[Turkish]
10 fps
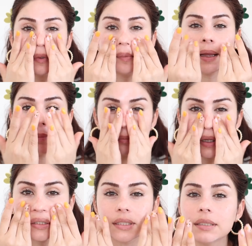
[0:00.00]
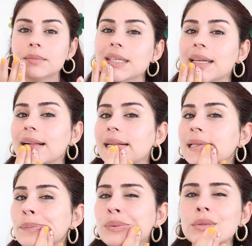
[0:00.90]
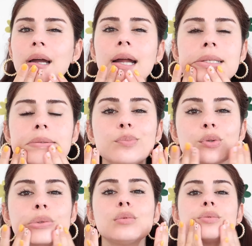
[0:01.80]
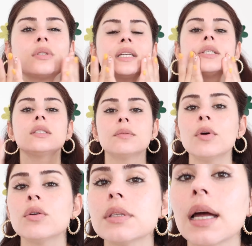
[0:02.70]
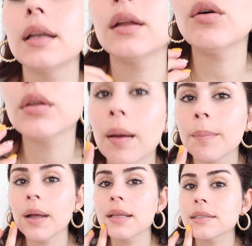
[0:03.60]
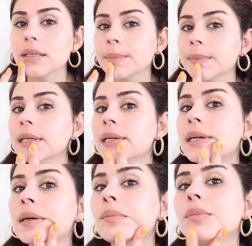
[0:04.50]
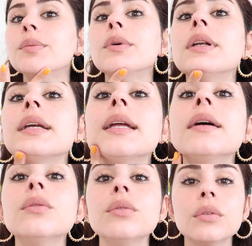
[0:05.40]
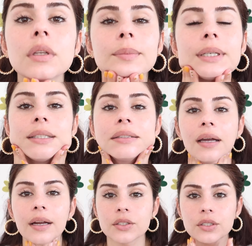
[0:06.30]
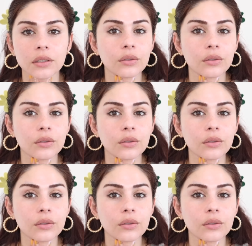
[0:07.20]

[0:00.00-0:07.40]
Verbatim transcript: ama ben bazılarımı genellikle bu tarz pürüzsüzleştirme özelliği olan bazılarımı bu bölgeye uygulamayı tercih